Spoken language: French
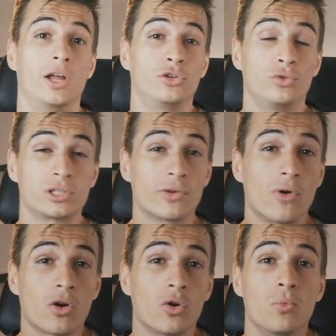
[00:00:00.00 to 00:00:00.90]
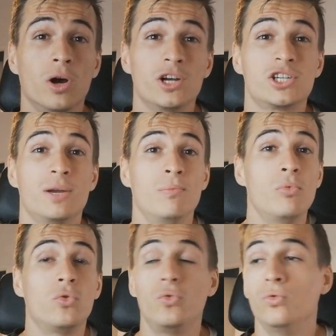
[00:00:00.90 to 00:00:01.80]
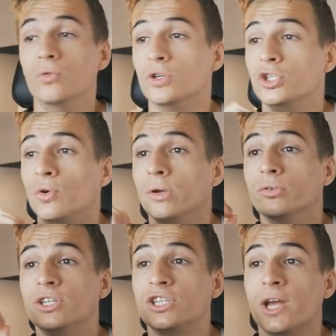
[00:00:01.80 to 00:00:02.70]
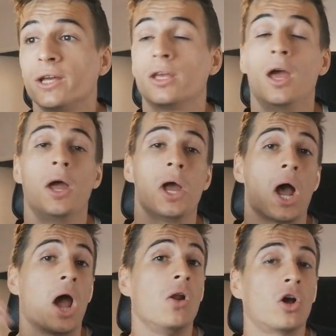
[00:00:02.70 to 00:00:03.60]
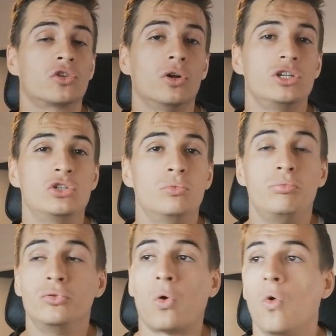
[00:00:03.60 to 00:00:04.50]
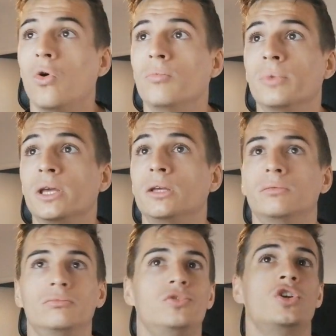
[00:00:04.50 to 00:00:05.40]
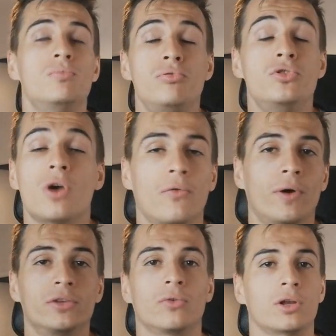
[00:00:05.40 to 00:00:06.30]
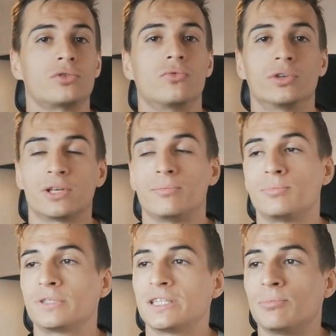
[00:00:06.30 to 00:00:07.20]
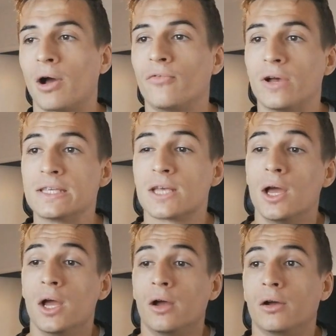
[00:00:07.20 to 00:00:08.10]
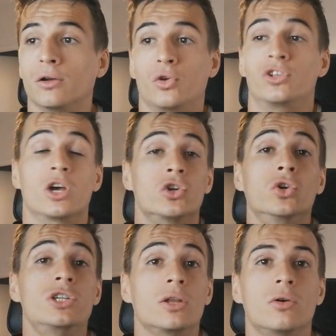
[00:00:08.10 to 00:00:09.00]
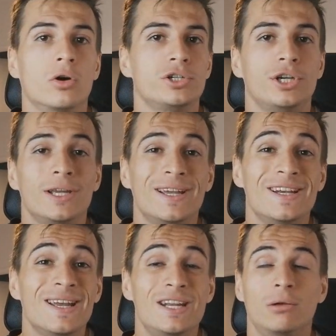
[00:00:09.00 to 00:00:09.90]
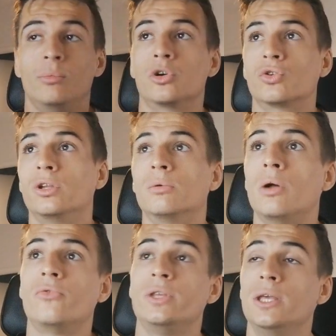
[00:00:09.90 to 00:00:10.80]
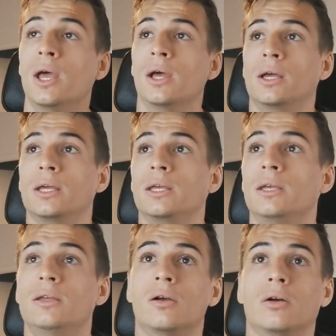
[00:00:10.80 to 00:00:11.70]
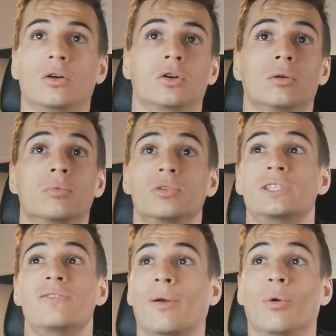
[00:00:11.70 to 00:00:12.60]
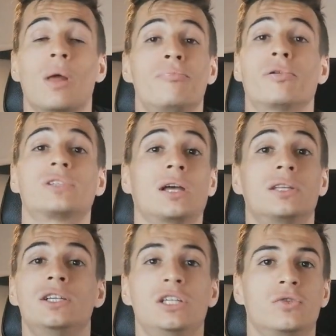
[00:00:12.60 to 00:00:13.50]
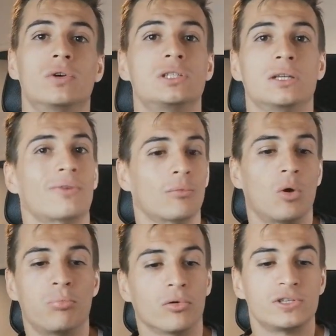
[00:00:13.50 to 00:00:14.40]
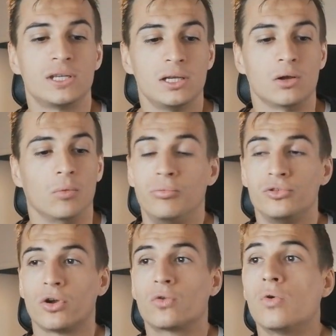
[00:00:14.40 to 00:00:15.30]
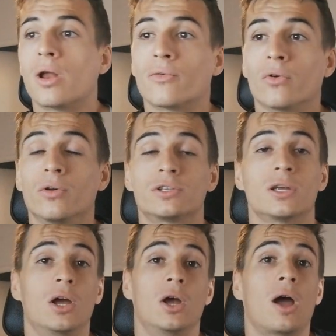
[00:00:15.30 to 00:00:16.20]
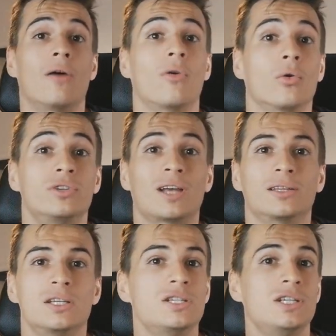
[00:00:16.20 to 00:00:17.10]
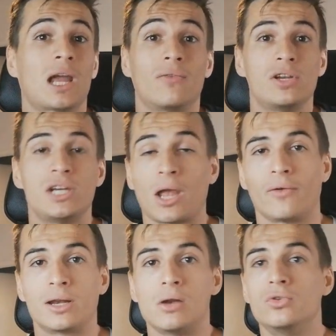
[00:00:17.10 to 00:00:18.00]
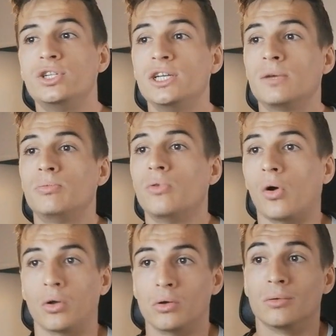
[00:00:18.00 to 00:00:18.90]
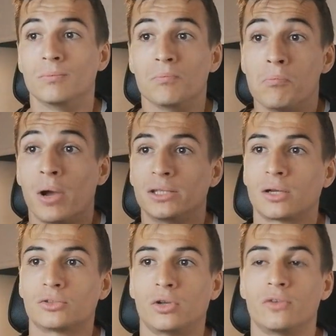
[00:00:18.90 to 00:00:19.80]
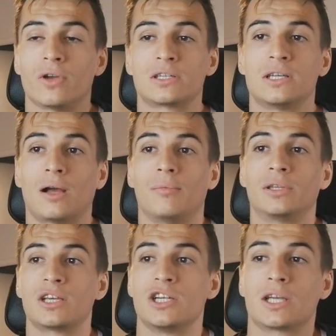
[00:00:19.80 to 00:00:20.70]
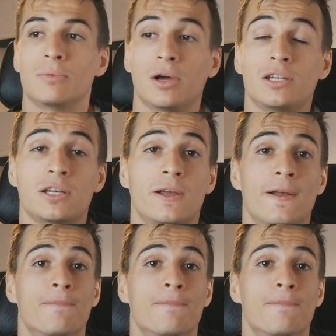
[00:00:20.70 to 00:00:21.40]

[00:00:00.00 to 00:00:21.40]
Tu dois savoir que moi, j'aime beaucoup jouer aux échecs. À l'heure actuelle, j'y joue plus trop, mais j'ai eu plusieurs phases. Voilà, souvent c'est par phase. Euh, c'est un jeu que j'adore, j'ai énormément joué dans ma vie et euh, c'est vraiment la pure stratégie, tu vois. C'est vraiment penser à plusieurs coups à l'avance, avoir une stratégie, réfléchir avec la logique pour euh, battre son adversaire à mettre échec et mat.